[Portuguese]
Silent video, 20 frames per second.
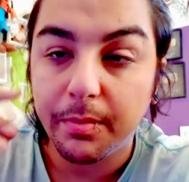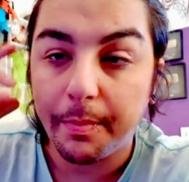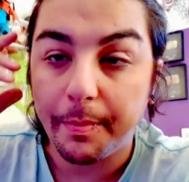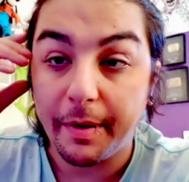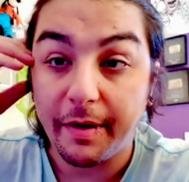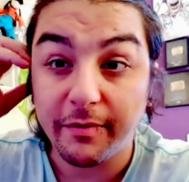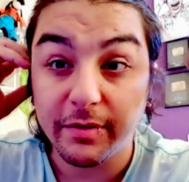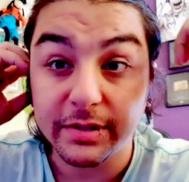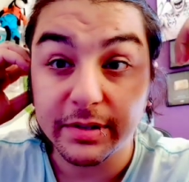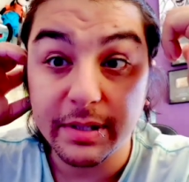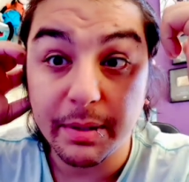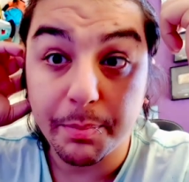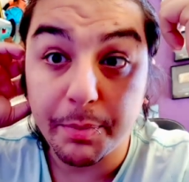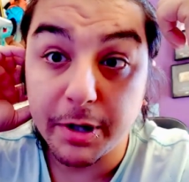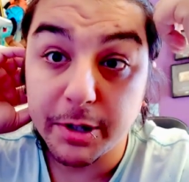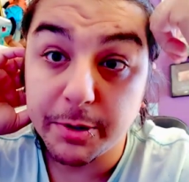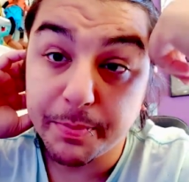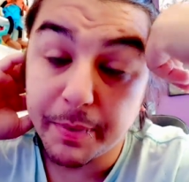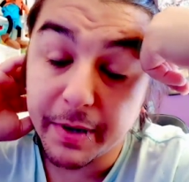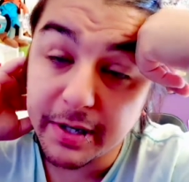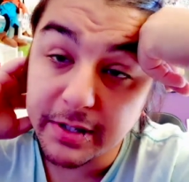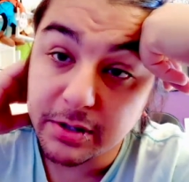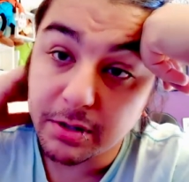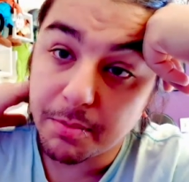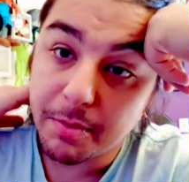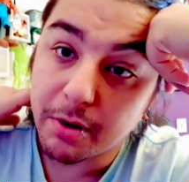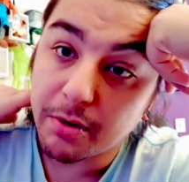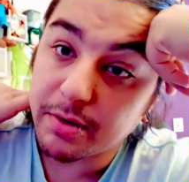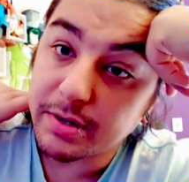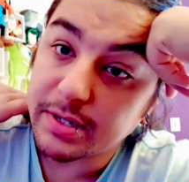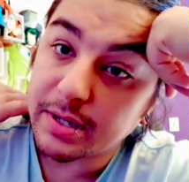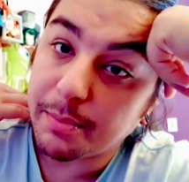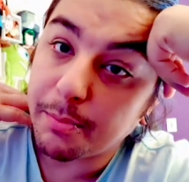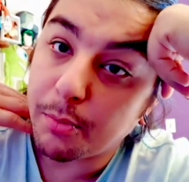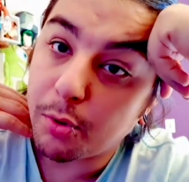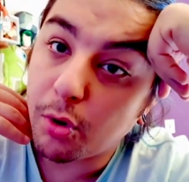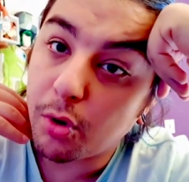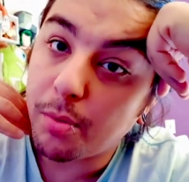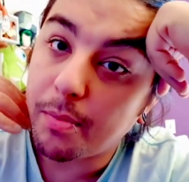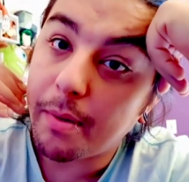Para você pode parecer uma coisa
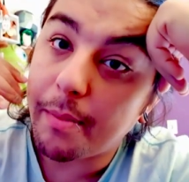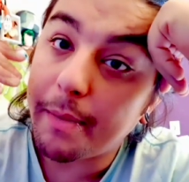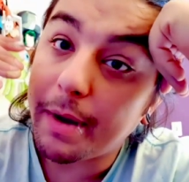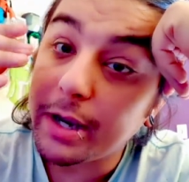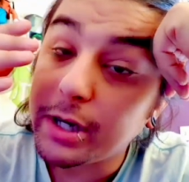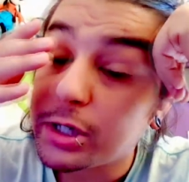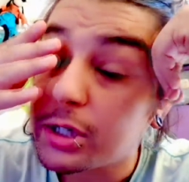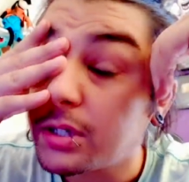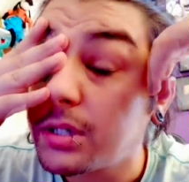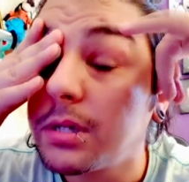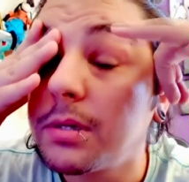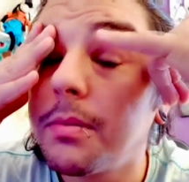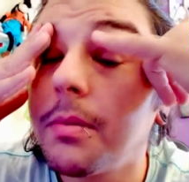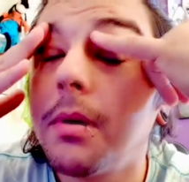boba, mas